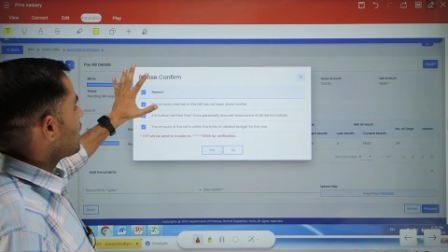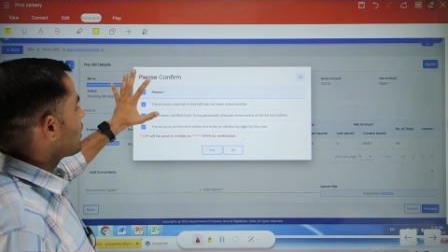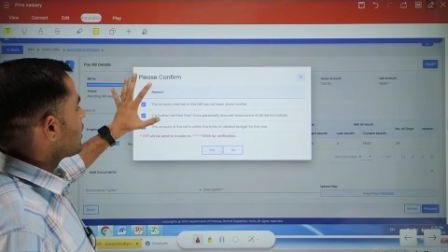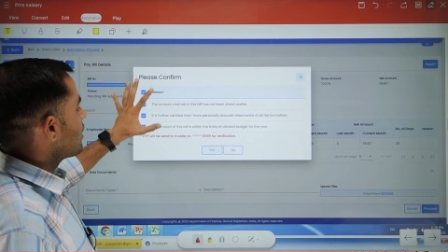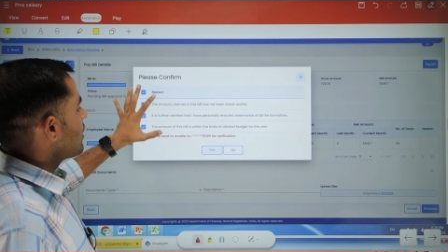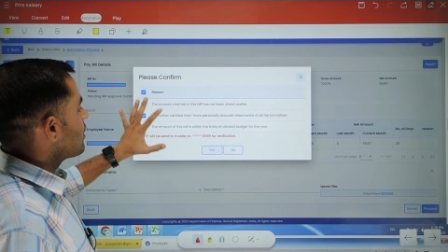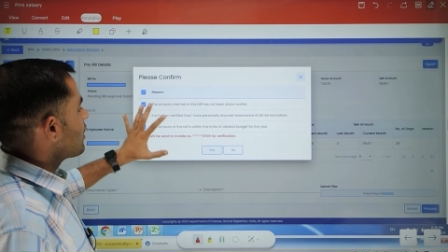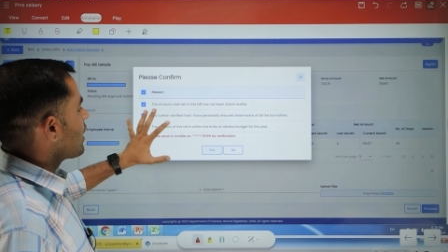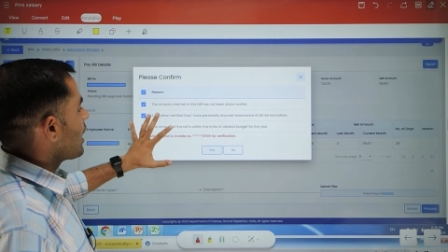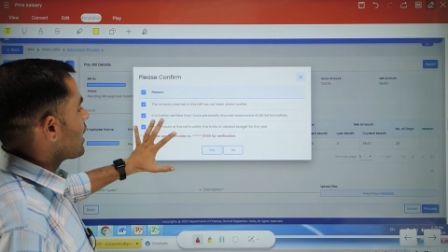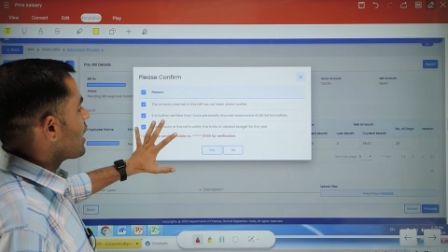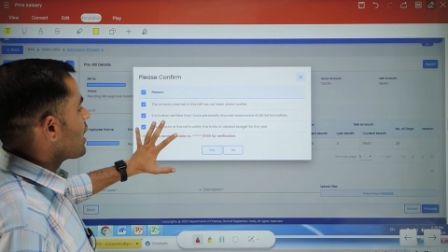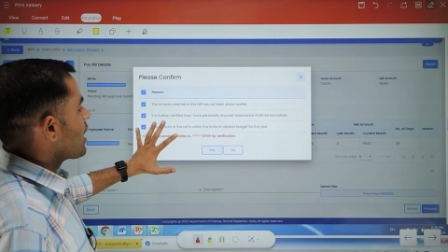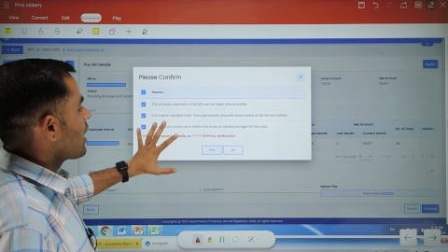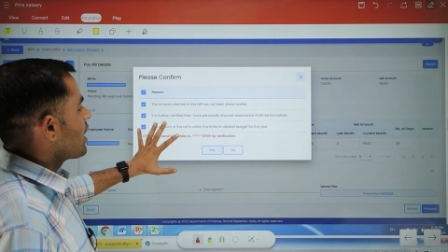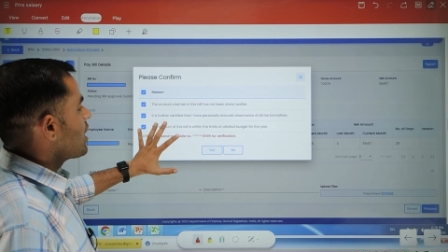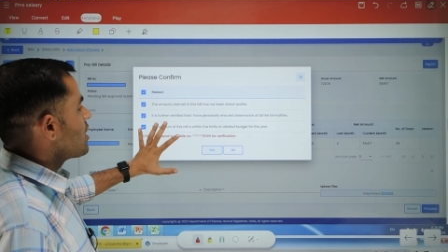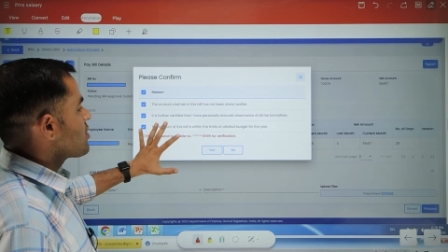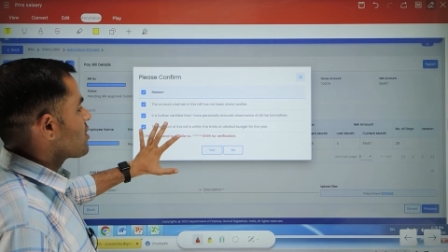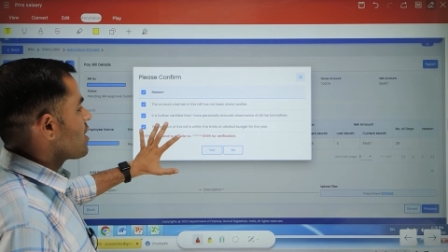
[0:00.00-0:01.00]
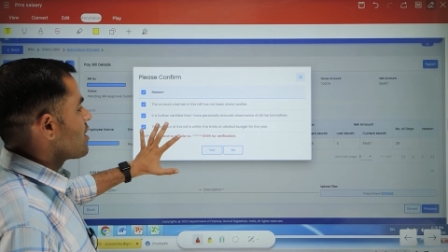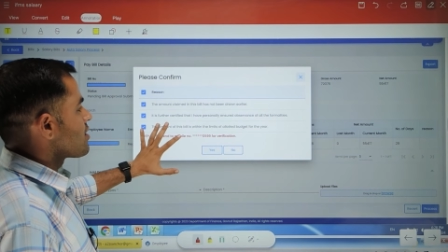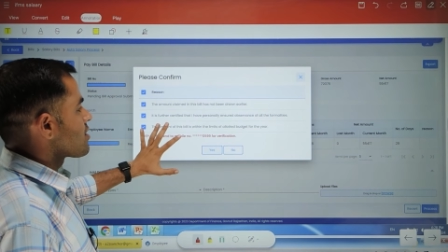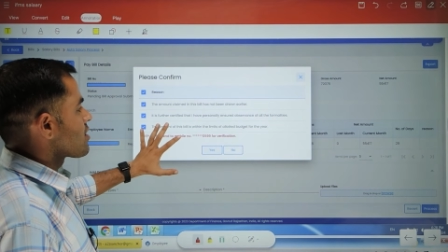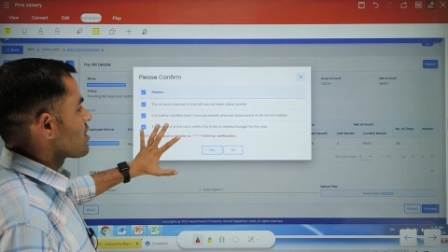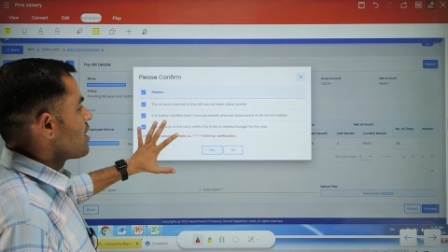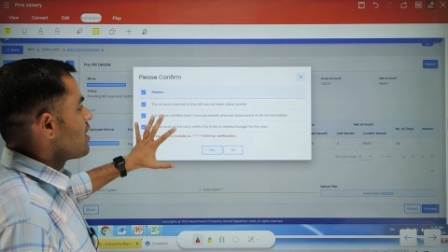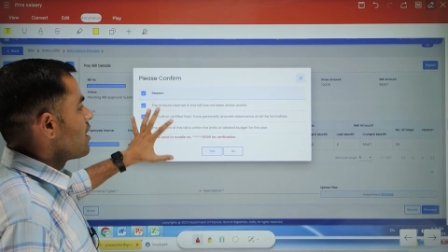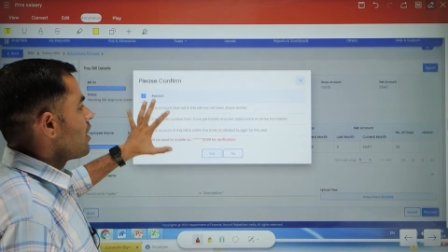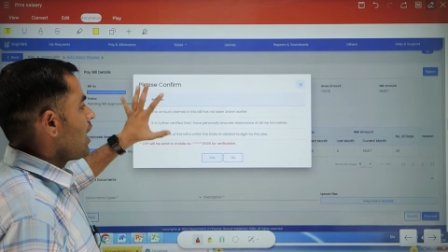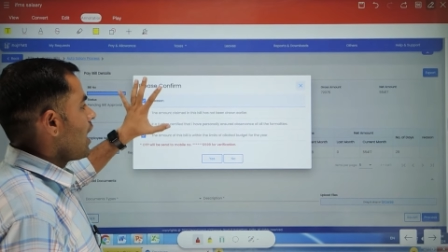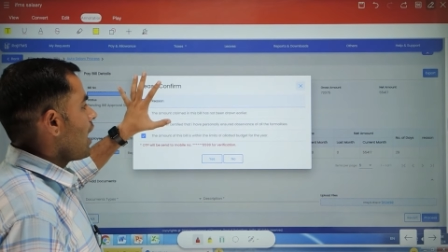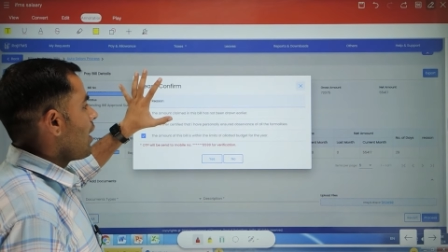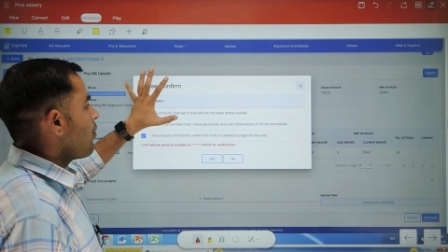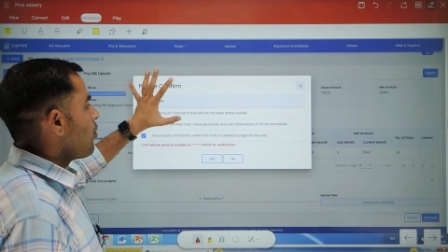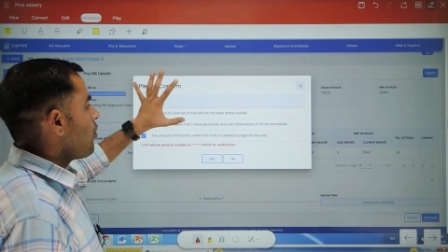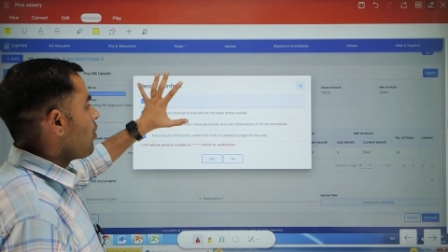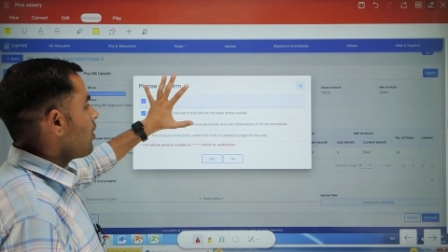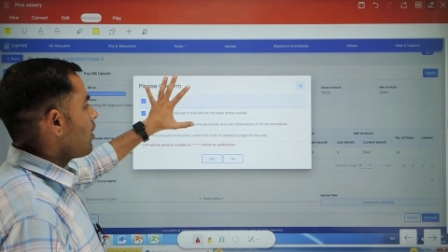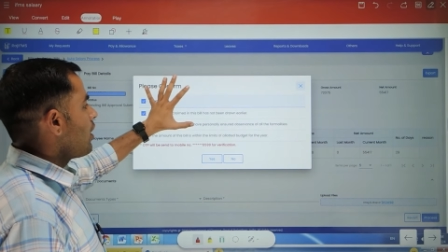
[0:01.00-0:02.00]
ये तीन तरह की कंडीशंस है
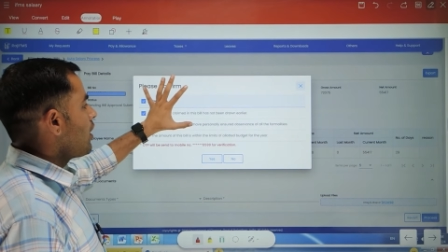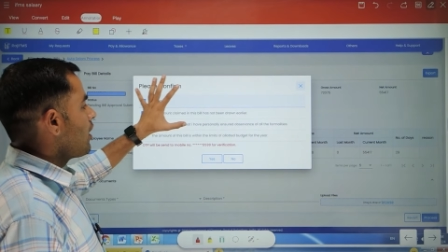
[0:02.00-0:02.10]
वो